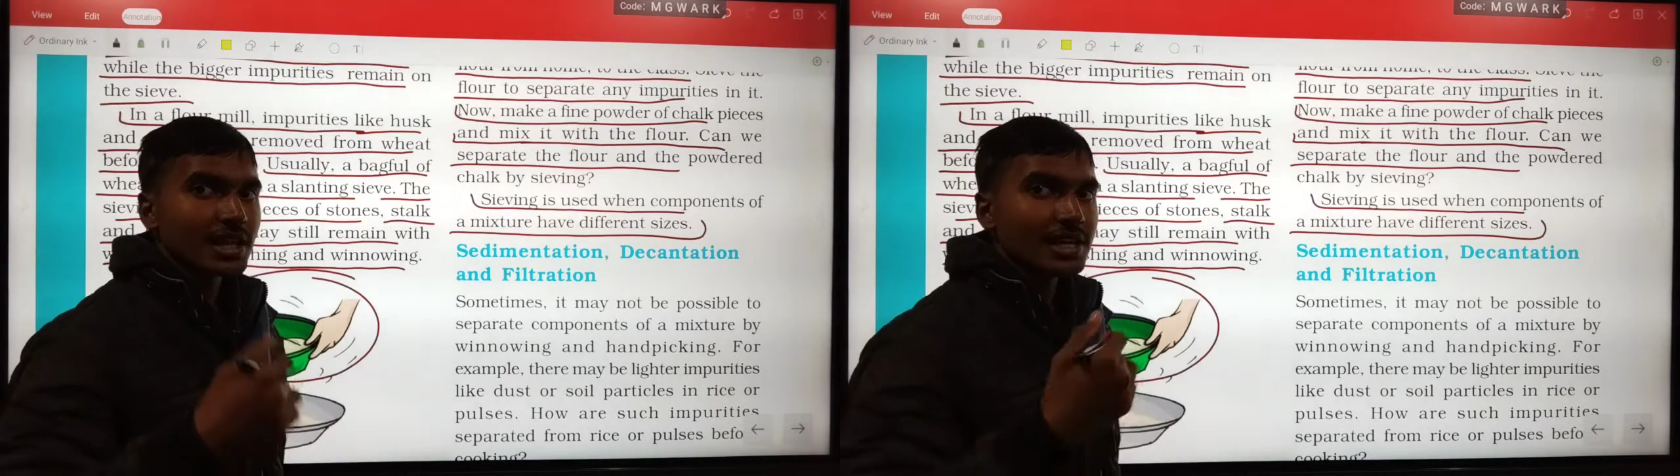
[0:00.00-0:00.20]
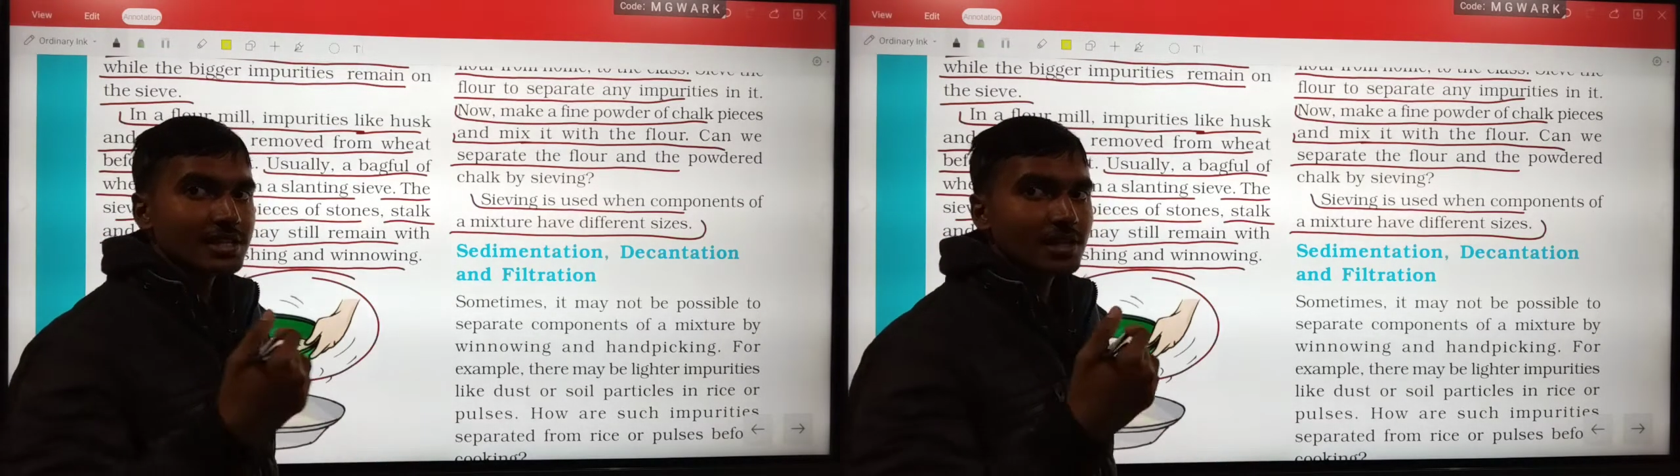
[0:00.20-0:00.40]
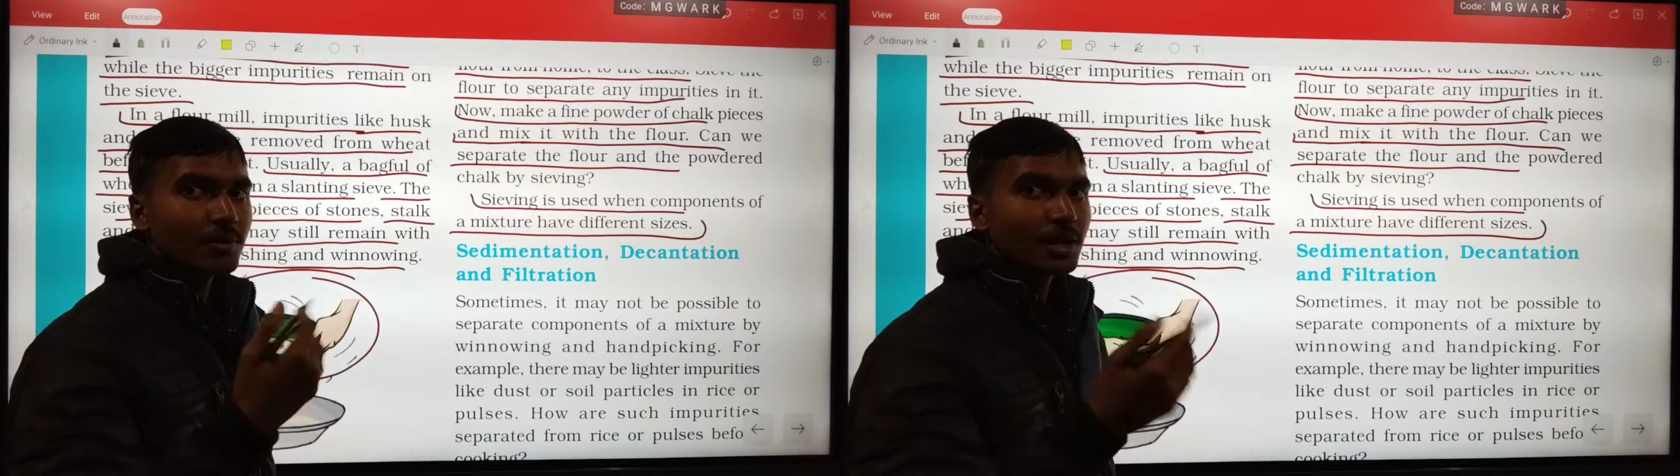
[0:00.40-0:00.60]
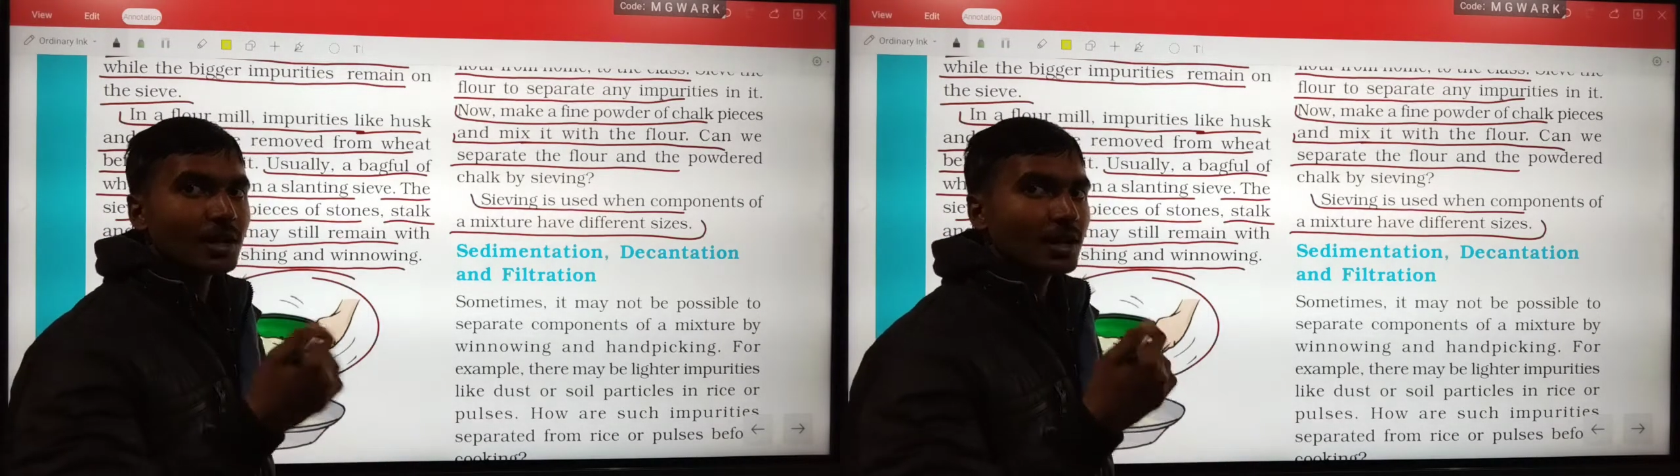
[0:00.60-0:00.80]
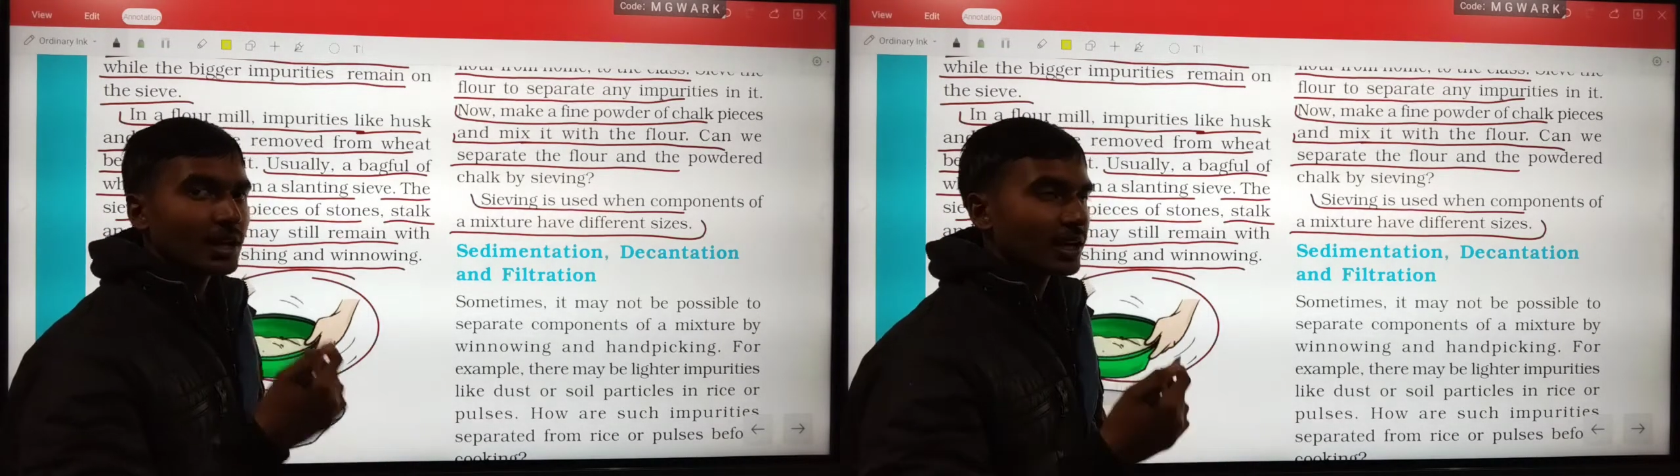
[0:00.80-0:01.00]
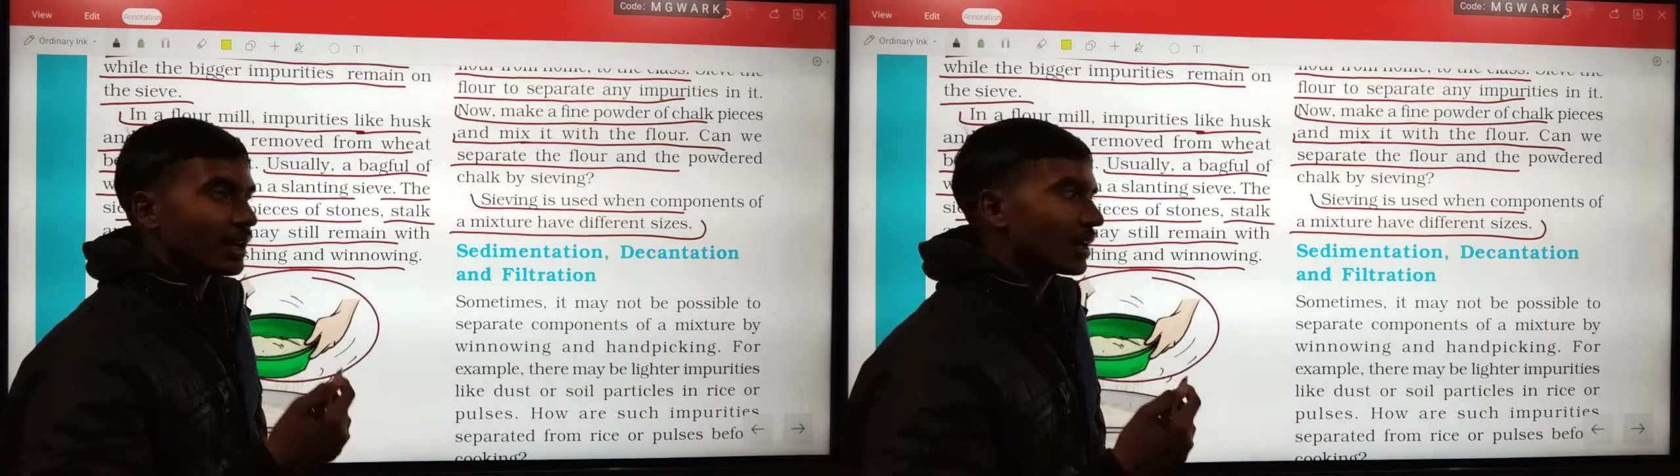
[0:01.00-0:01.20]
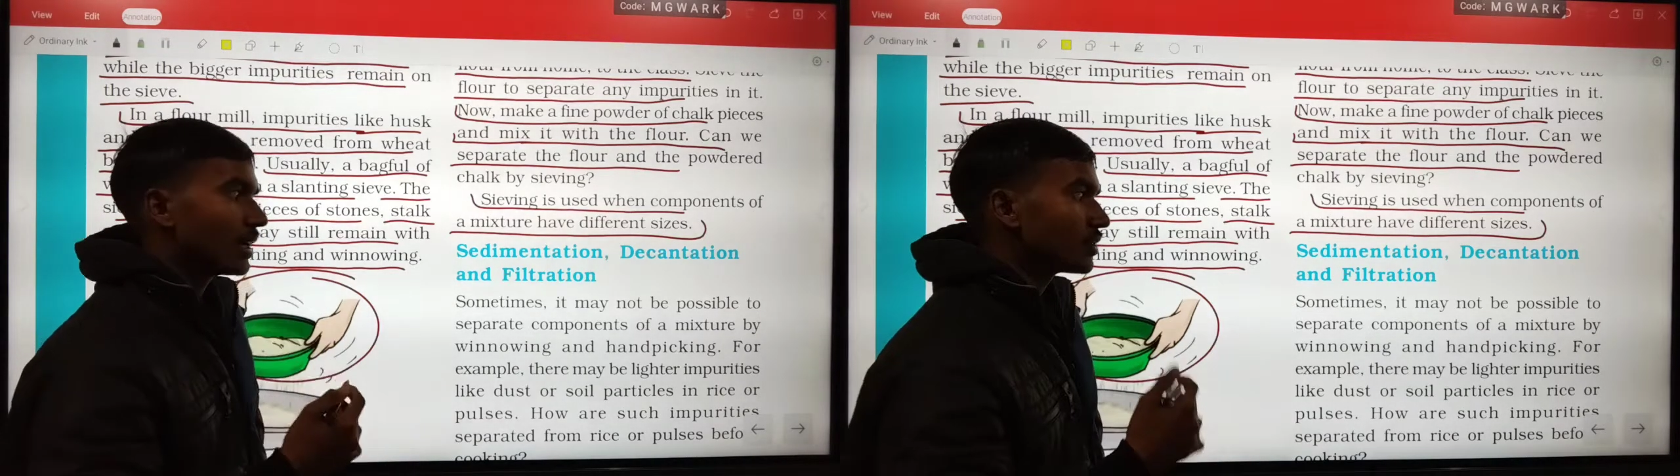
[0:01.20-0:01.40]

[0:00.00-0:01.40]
साइज जब अलग अलग रहेगा